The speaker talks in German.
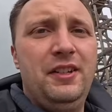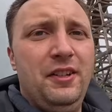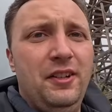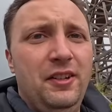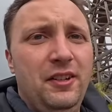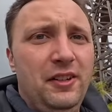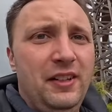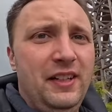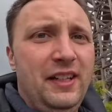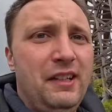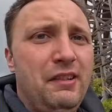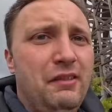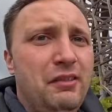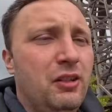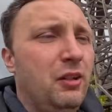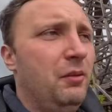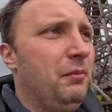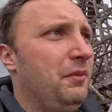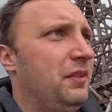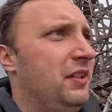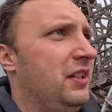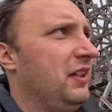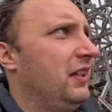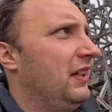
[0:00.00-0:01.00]
Ja, genau, jetzt
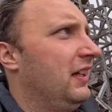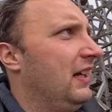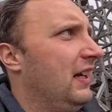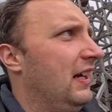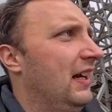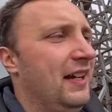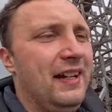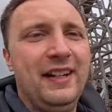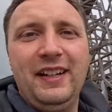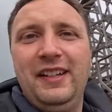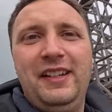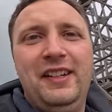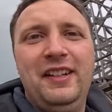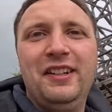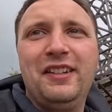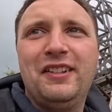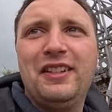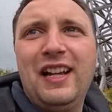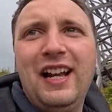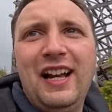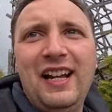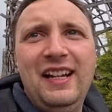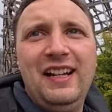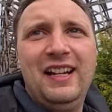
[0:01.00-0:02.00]
kommt ein
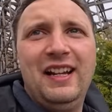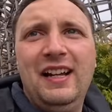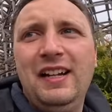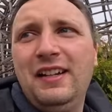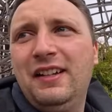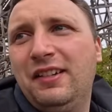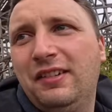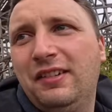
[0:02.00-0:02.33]
richtiges Highlight,